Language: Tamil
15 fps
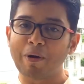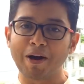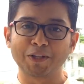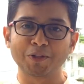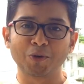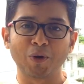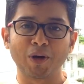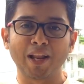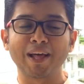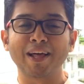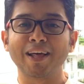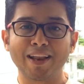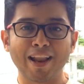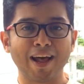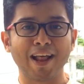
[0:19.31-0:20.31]
பகிர்ந்து கொள்ள
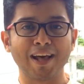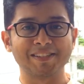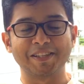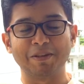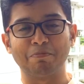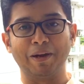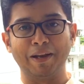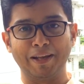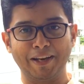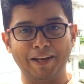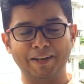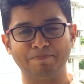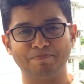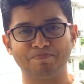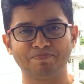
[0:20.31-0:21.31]
நான்
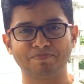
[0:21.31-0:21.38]
ஆசைப்படுகிறேன்